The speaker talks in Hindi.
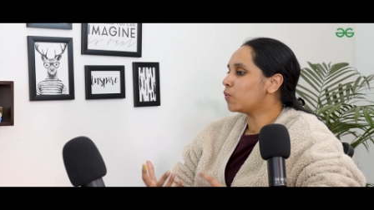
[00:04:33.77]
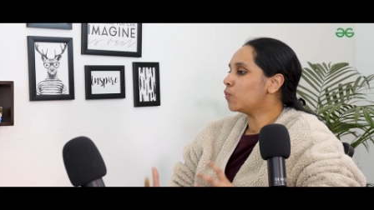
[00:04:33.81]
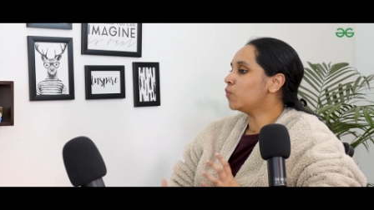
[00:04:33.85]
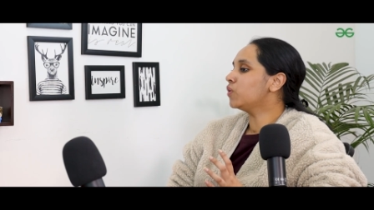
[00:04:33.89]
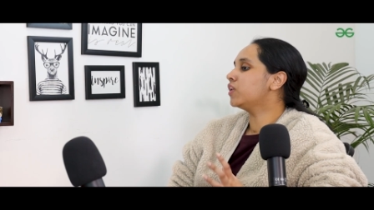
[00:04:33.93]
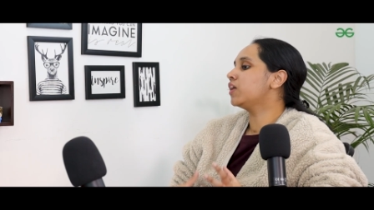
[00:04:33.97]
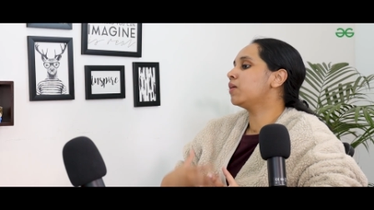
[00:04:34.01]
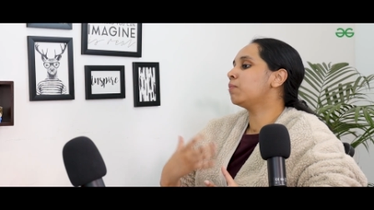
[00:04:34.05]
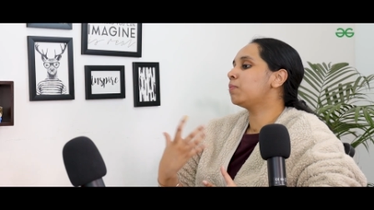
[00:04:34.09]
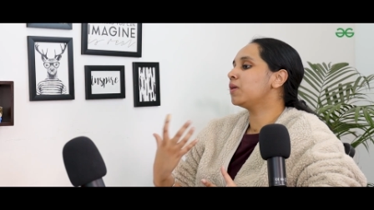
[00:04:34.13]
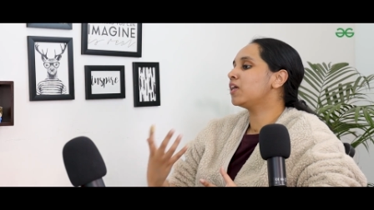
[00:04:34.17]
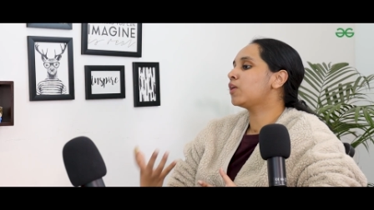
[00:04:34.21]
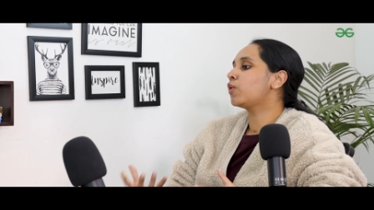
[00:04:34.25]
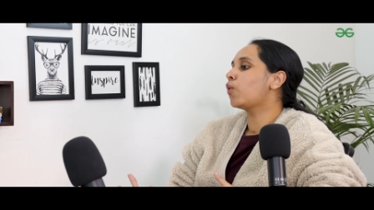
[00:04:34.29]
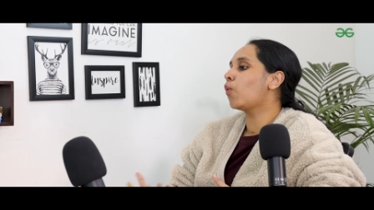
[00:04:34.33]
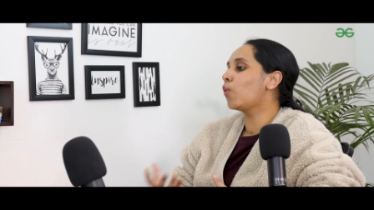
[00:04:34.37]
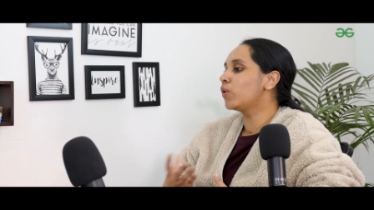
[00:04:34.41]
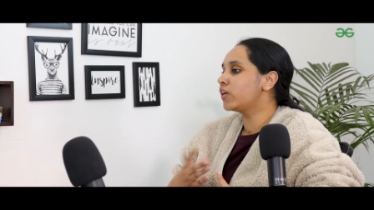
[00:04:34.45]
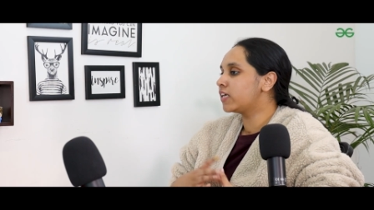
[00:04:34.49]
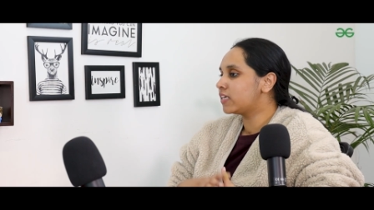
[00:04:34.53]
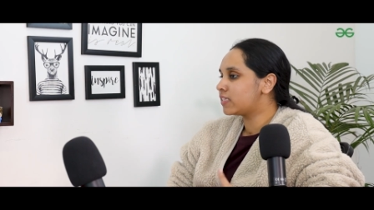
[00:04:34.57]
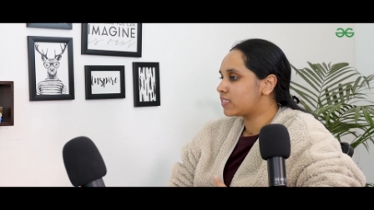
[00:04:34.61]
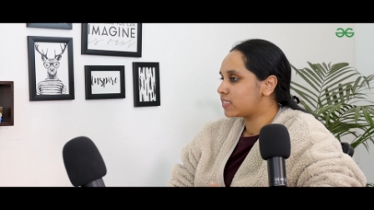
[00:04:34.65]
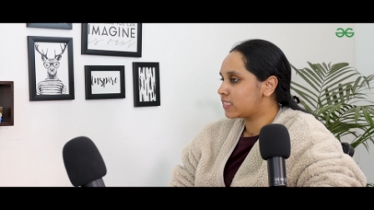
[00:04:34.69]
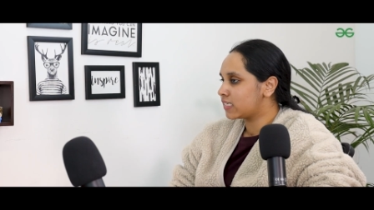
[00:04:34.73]
कि उन्हें भी
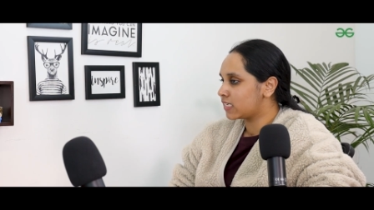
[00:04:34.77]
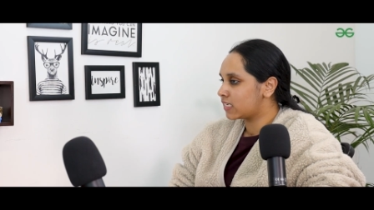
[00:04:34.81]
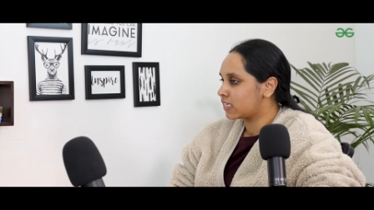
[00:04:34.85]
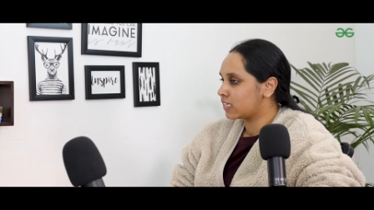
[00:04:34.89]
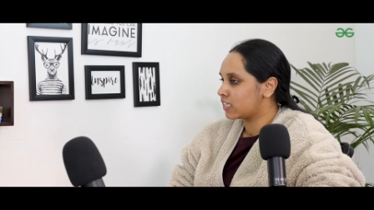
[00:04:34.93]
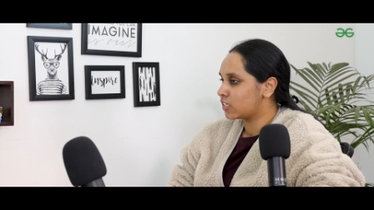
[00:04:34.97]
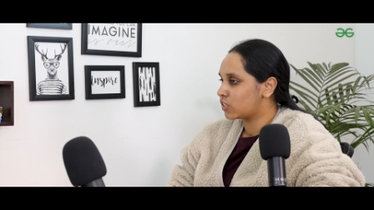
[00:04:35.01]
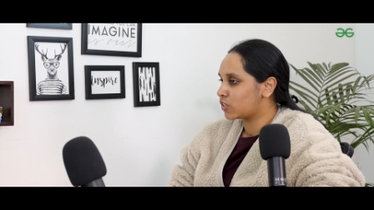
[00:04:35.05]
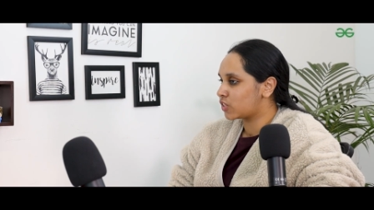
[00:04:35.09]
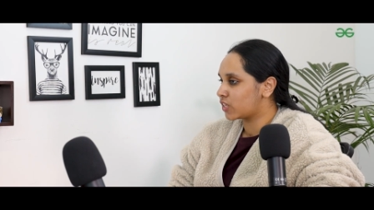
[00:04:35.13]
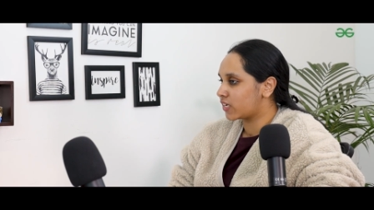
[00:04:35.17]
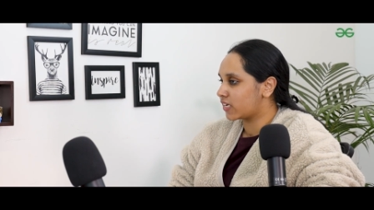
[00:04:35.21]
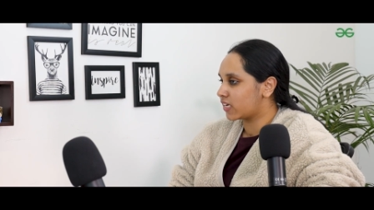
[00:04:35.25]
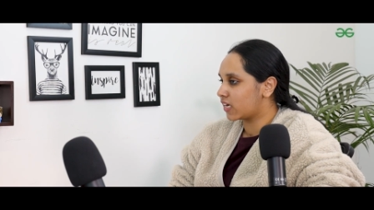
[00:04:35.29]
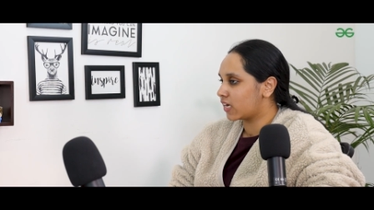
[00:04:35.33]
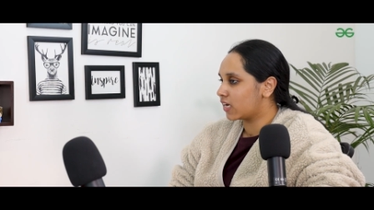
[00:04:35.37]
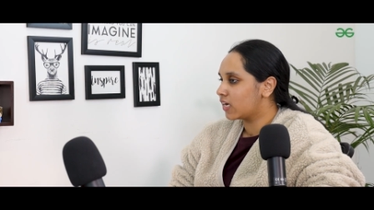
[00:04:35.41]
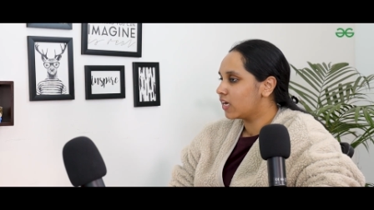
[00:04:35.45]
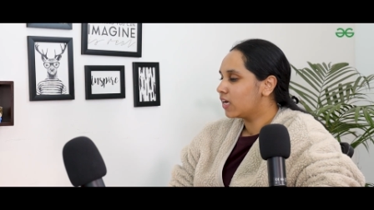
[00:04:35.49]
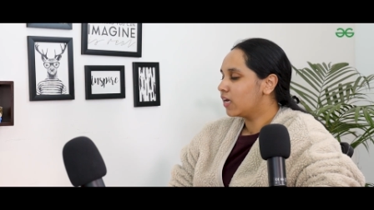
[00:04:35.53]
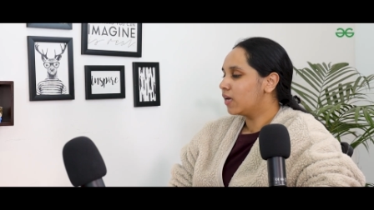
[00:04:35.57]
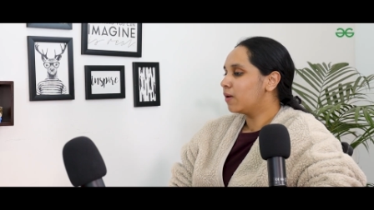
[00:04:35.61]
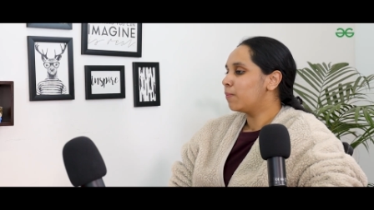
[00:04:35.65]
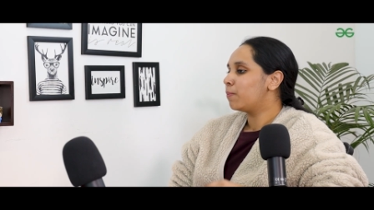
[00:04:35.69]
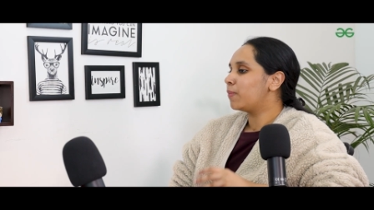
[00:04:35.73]
कोडिंग सीखनी
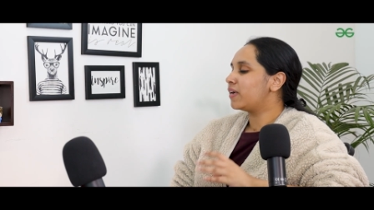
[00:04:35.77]
चाहिए